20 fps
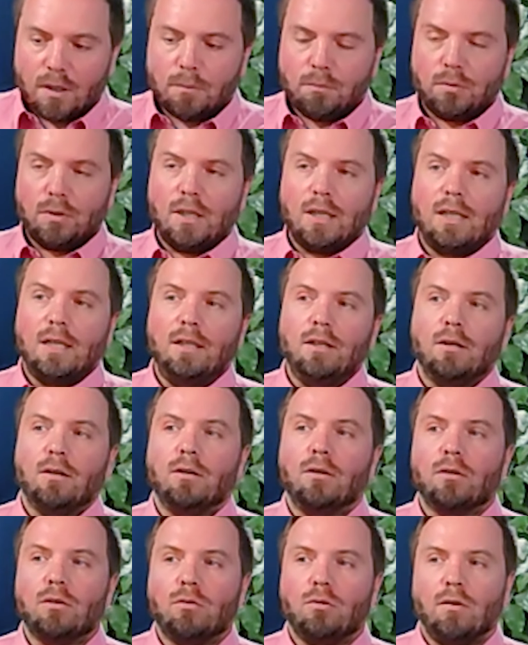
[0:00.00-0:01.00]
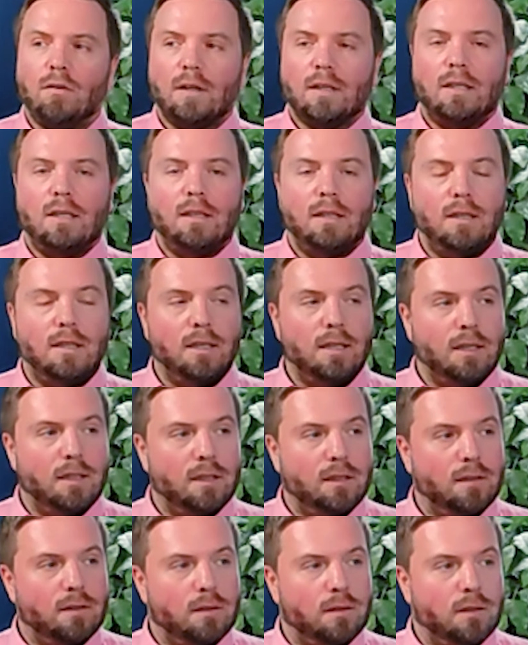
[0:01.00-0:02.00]
pour des clients euh, qui vont avoir des,
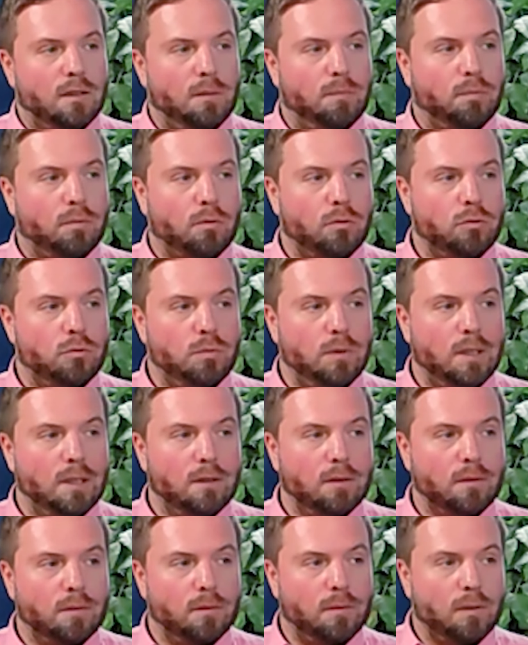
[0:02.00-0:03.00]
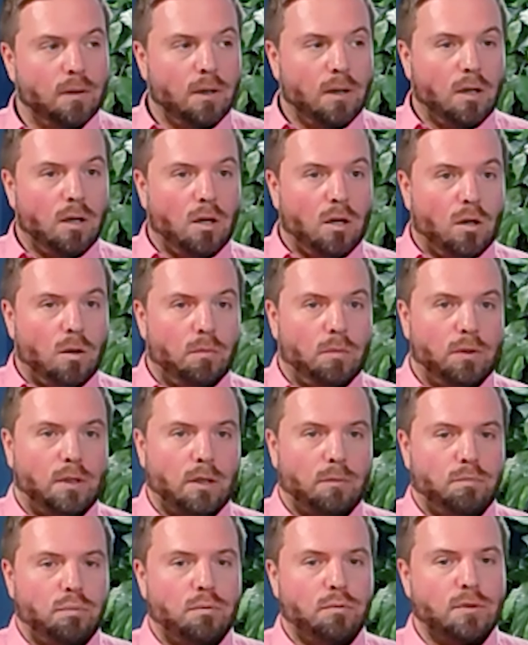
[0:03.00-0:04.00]
produits, euh,
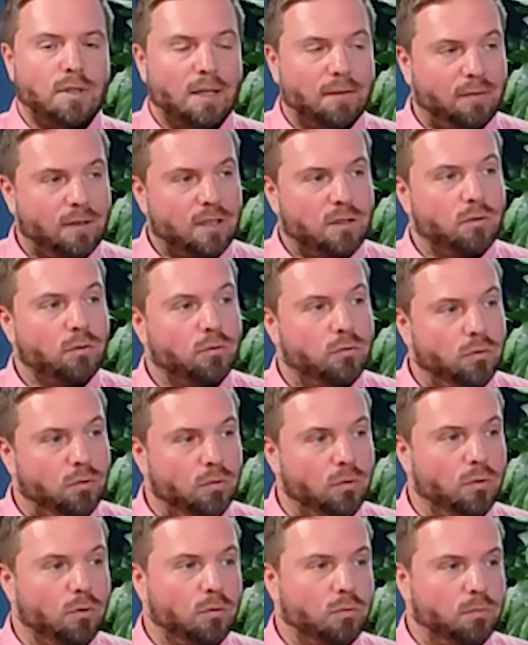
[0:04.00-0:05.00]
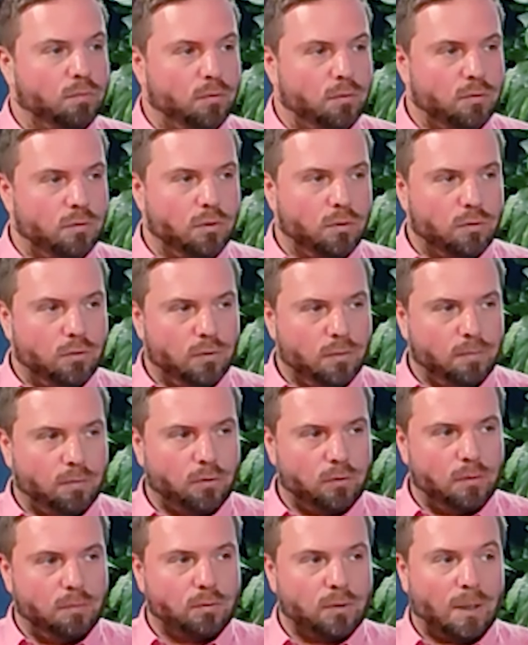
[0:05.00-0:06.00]
peut-être plus d'infrastructures, plus de,
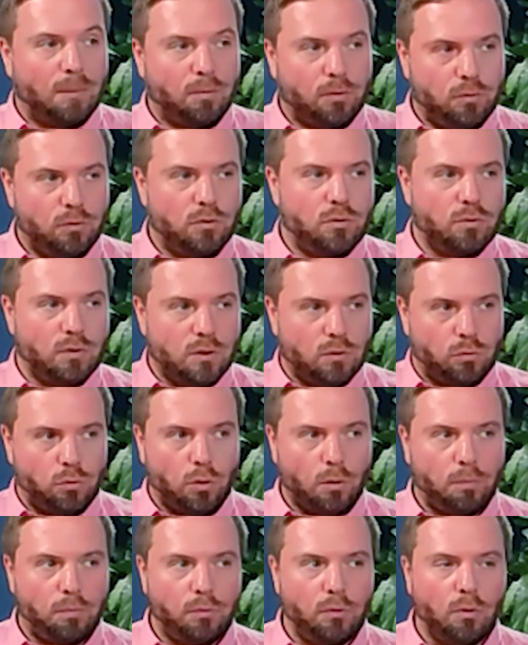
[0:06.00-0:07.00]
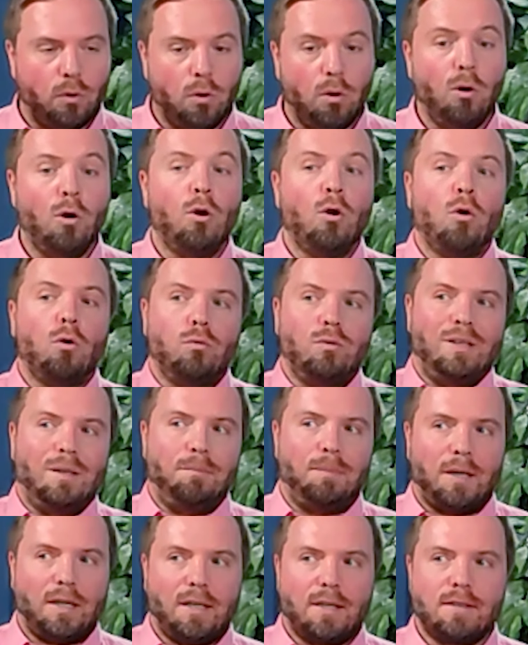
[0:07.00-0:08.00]
produits pour la production, des ont plus gros, ou des
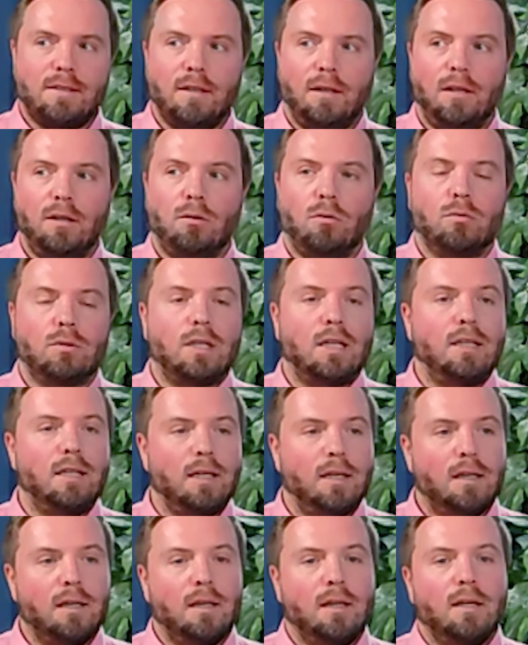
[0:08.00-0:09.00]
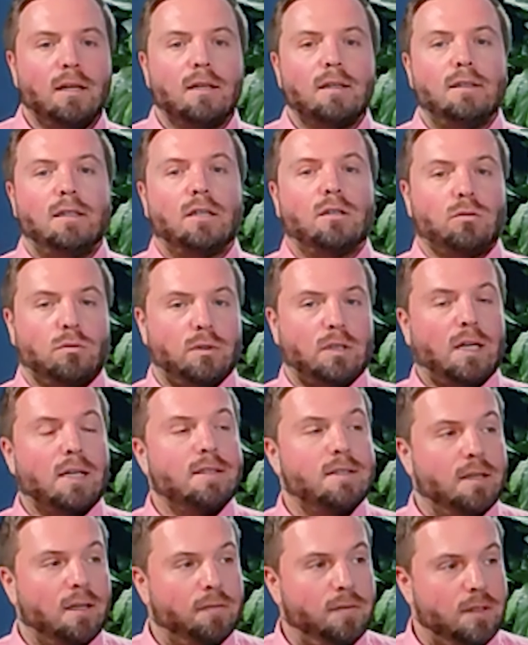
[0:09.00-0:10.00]
parcs installés, on a des contrats
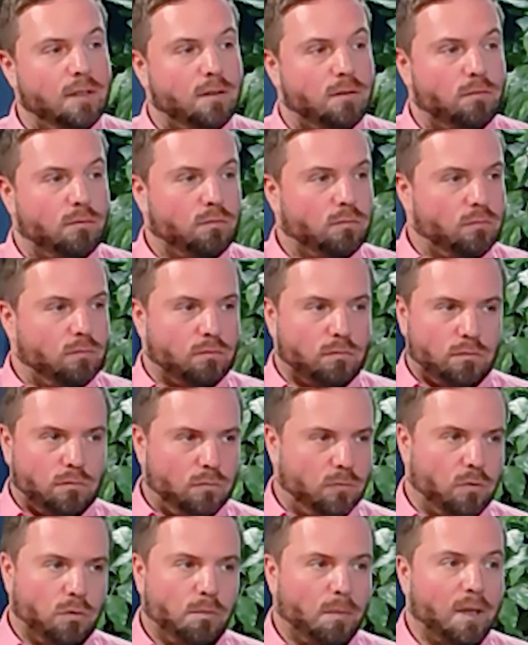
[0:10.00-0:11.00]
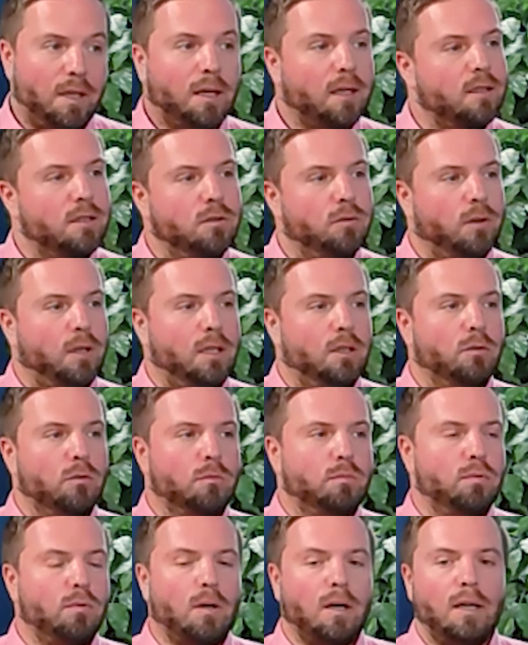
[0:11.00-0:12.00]
de service de manière historique,
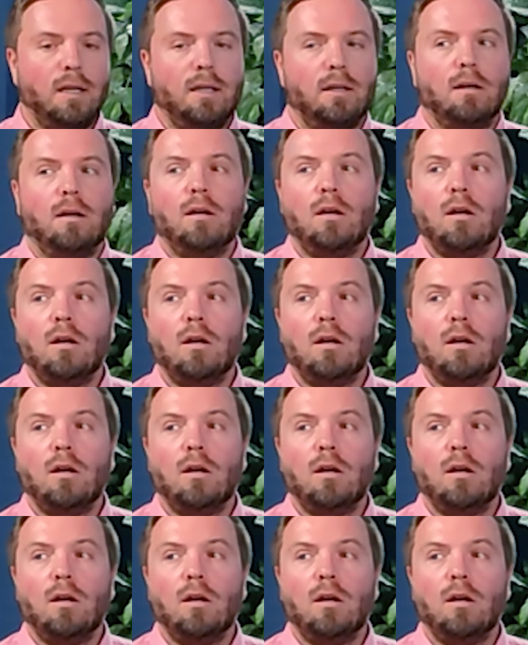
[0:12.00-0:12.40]
donc pour aller